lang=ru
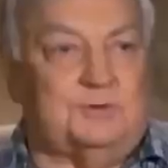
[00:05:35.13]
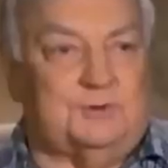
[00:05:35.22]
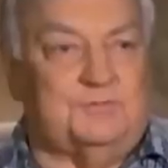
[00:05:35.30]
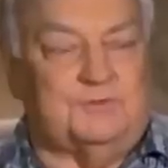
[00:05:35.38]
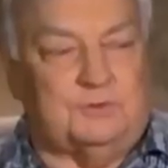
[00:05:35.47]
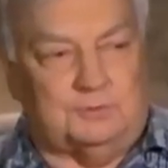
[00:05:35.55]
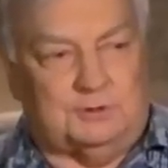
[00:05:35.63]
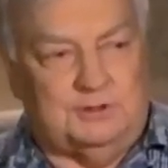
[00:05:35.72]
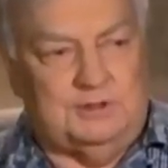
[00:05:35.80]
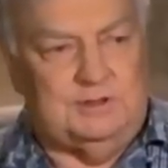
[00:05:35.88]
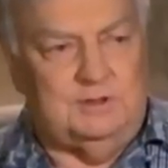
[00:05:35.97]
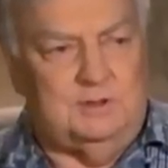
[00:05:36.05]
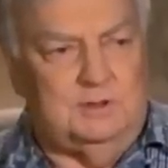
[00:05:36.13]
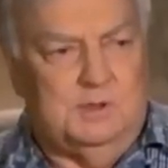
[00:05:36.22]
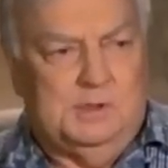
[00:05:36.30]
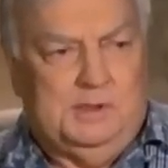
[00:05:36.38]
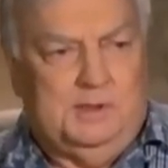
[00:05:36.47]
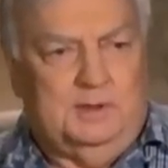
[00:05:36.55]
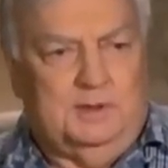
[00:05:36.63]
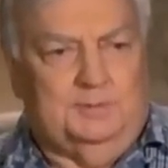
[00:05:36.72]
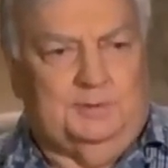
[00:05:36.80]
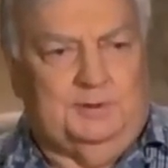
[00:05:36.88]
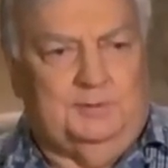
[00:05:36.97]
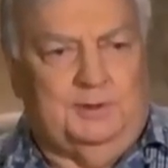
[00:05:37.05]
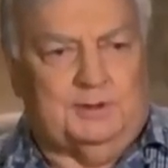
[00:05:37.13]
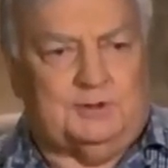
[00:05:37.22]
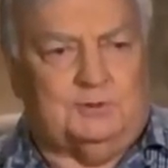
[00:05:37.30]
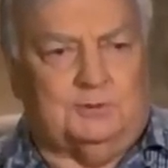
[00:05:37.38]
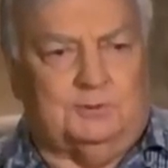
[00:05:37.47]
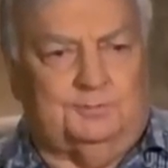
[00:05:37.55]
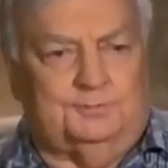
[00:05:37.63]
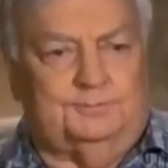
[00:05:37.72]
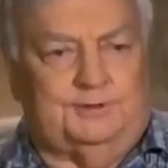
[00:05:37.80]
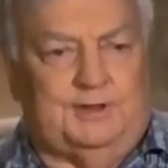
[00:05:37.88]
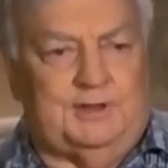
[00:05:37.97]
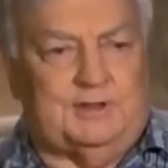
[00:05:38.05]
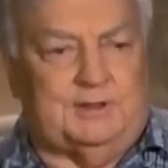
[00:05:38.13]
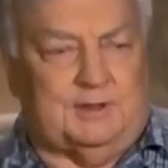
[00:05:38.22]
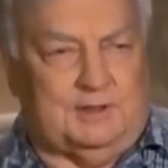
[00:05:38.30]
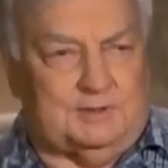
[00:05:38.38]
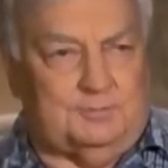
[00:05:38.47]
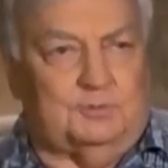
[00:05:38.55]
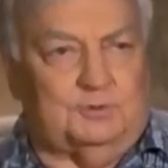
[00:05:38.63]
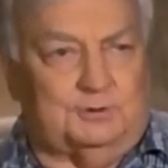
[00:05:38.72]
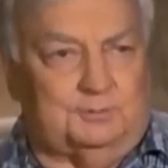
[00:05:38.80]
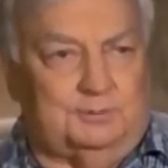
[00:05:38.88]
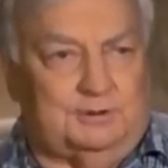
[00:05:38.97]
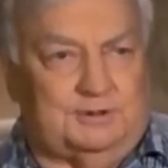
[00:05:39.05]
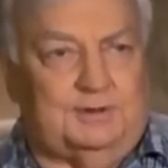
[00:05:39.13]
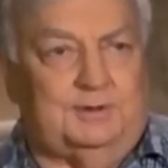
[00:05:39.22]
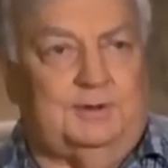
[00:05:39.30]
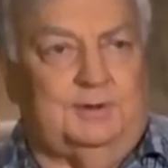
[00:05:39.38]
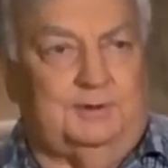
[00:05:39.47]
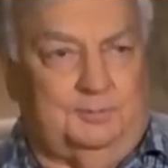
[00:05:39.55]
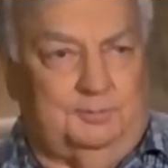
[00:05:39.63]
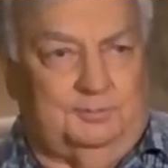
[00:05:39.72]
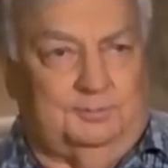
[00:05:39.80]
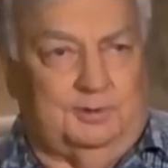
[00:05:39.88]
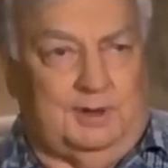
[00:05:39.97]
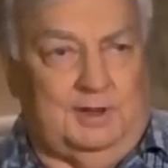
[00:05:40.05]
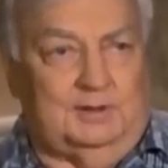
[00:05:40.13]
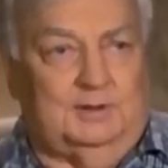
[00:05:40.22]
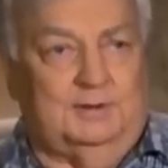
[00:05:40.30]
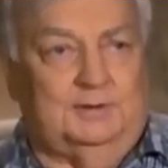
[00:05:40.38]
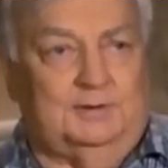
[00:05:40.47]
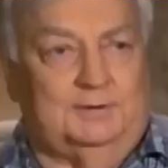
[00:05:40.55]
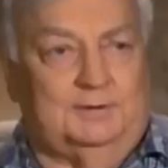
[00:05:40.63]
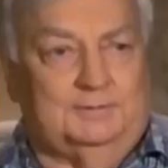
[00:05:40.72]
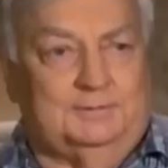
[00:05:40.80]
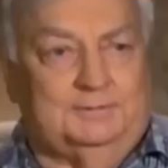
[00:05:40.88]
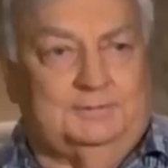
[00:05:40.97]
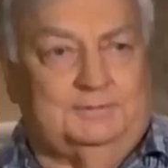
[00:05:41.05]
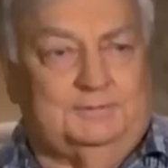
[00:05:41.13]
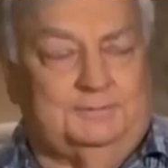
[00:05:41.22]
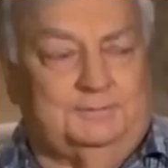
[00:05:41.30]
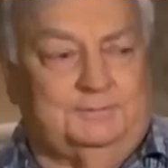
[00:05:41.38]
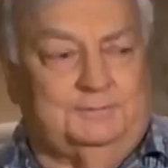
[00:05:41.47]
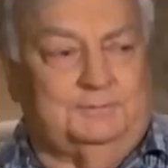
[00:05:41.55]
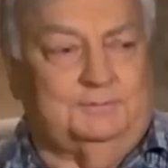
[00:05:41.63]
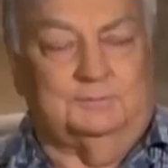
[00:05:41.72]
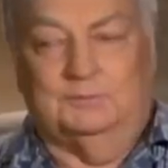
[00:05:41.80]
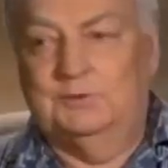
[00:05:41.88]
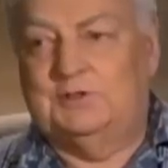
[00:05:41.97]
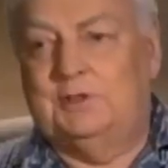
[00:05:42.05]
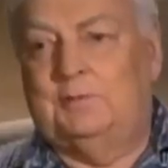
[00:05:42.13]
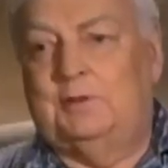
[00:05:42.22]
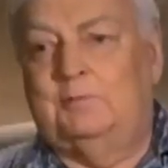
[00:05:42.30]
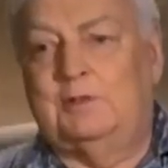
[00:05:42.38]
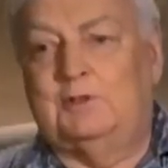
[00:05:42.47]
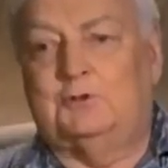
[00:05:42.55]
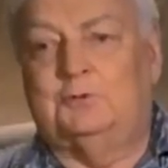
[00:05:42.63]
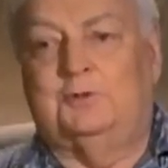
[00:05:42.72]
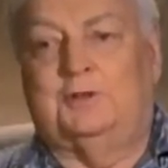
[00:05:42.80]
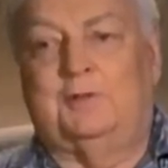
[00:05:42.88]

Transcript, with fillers: очень всю жизнь, и понимая, что третий раз может быть брак, он собрал большую